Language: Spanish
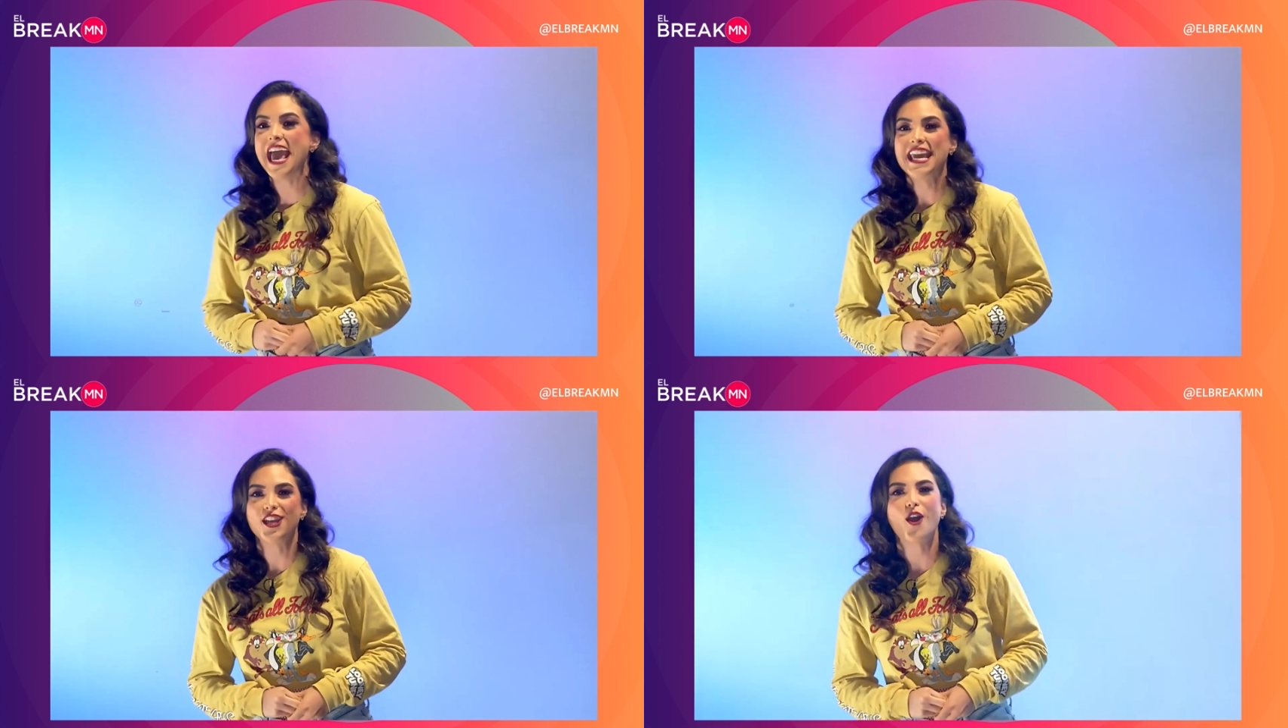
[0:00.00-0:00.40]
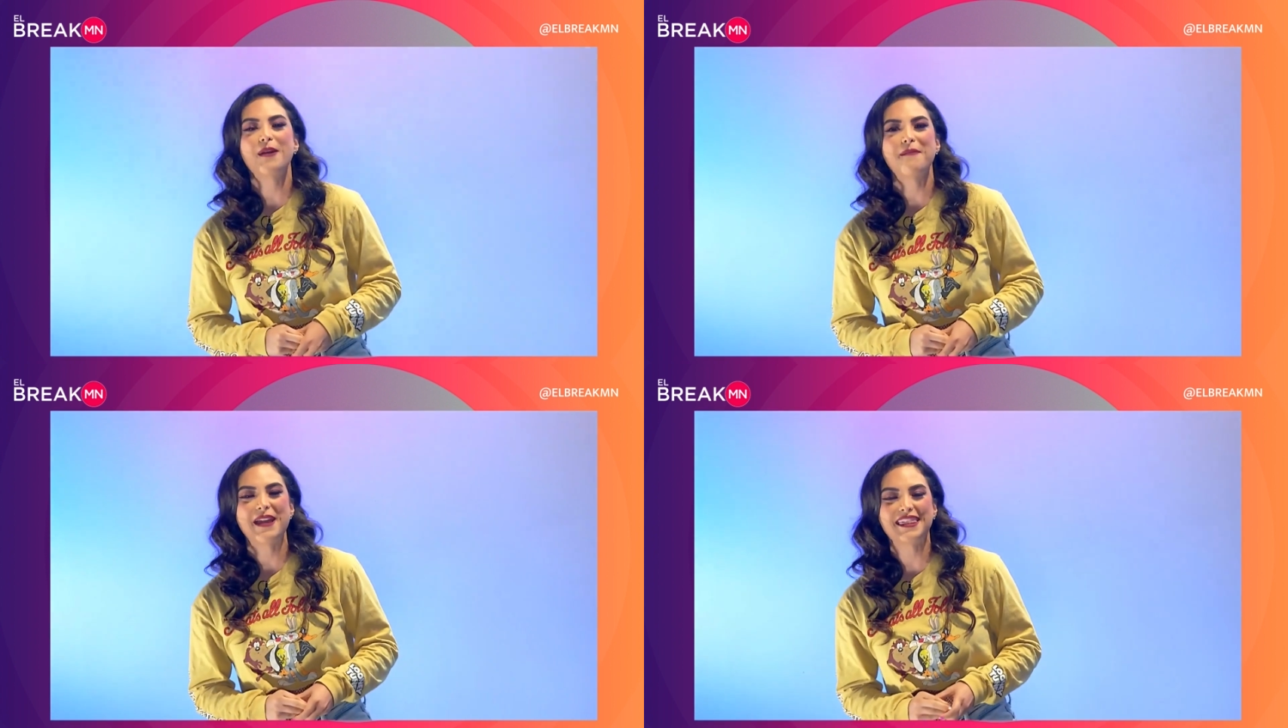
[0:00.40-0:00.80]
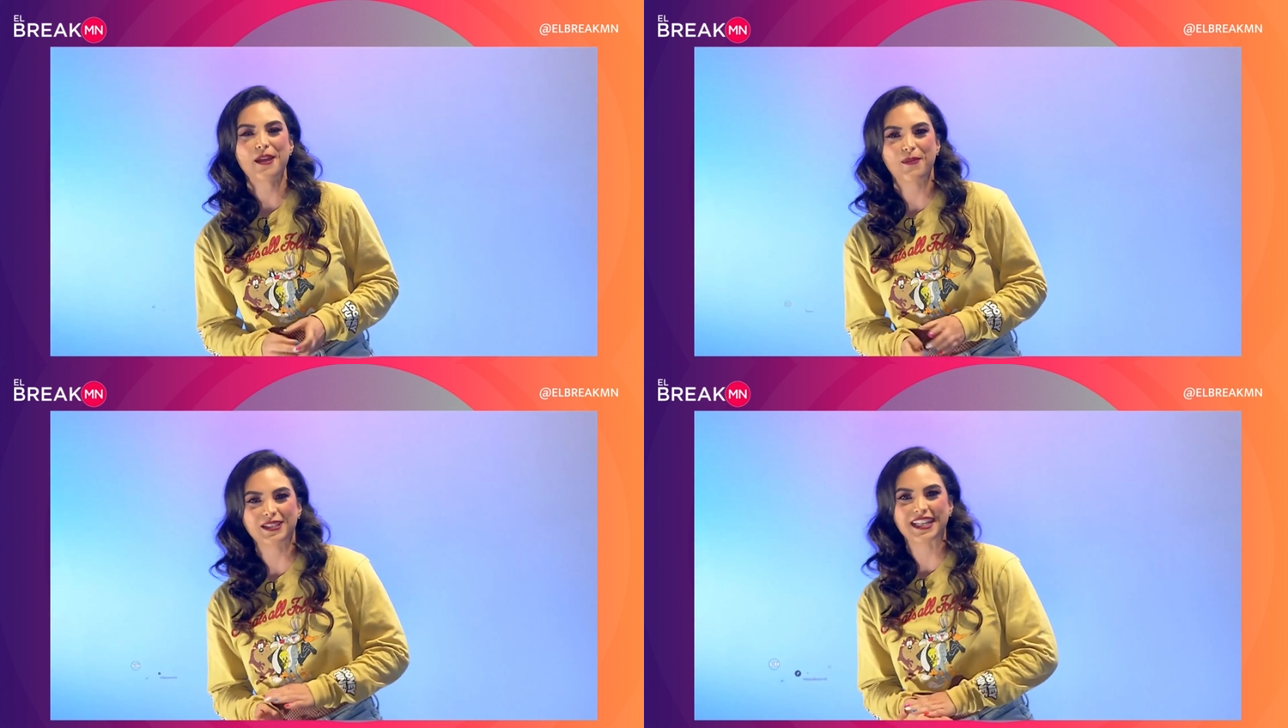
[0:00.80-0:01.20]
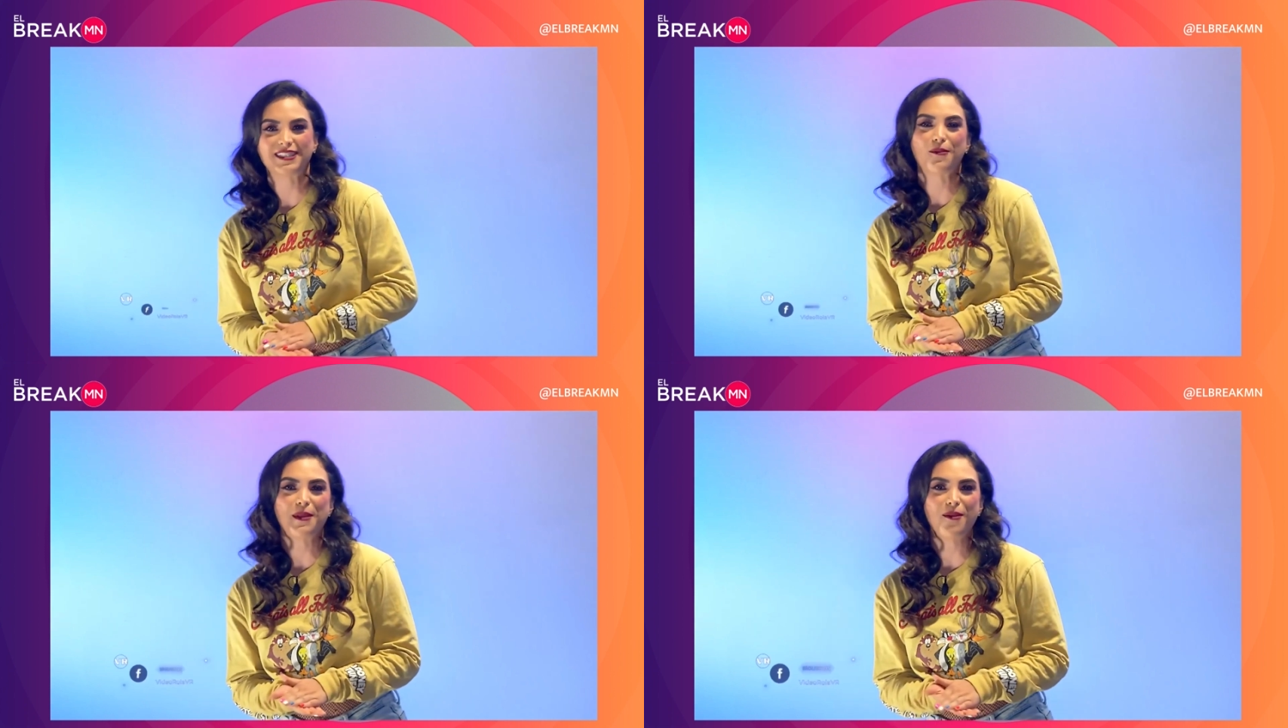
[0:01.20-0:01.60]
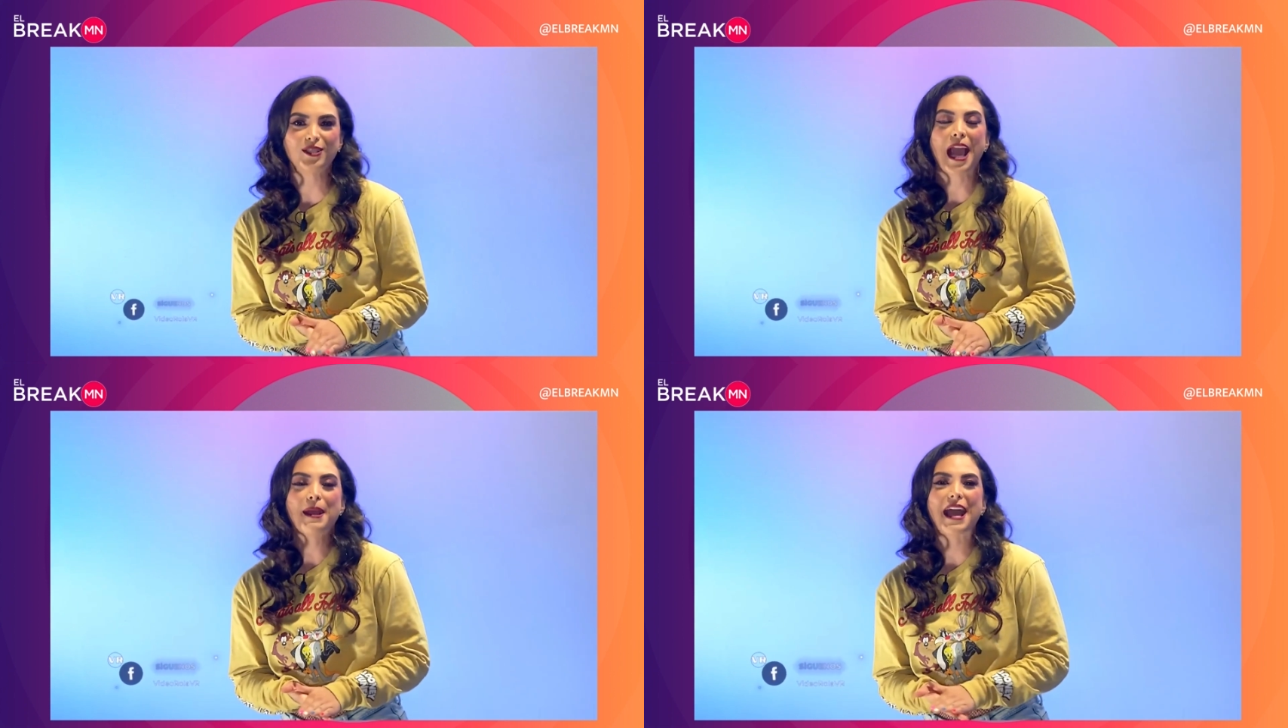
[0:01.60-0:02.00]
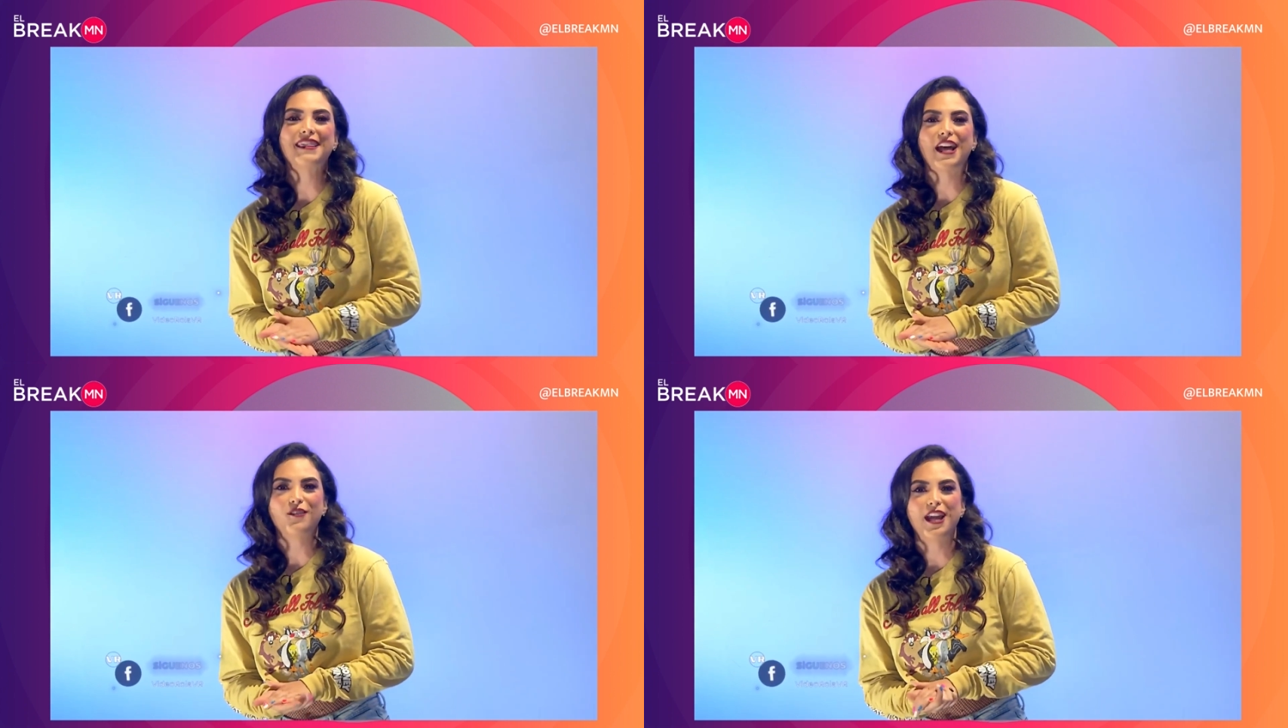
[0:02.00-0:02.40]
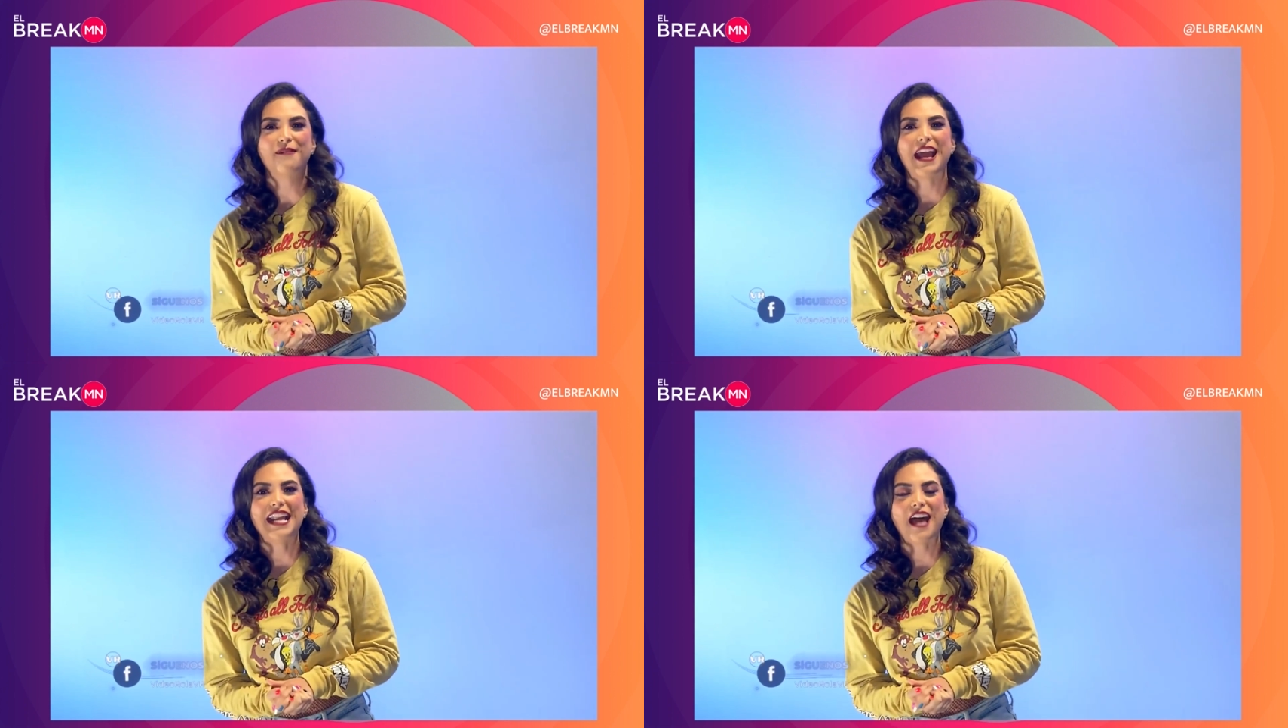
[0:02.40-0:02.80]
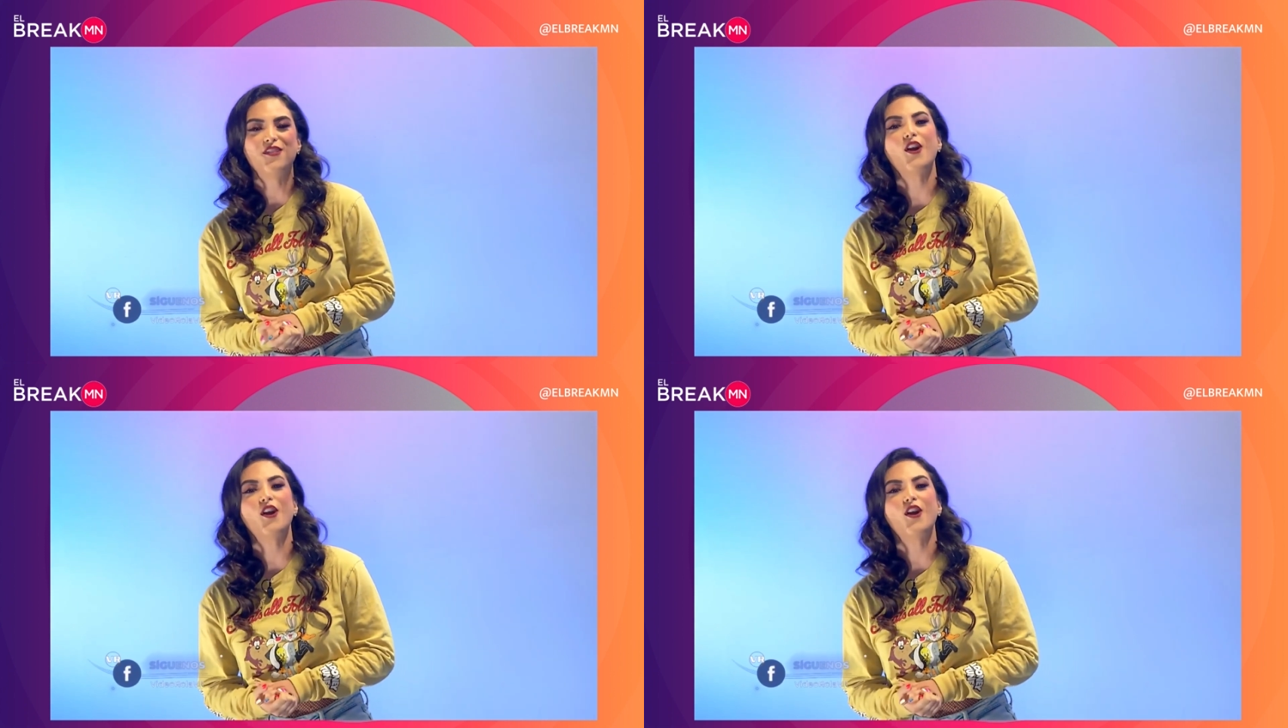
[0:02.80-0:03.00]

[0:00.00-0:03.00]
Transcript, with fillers: y obviamente pues estuvimos cantándole y bailando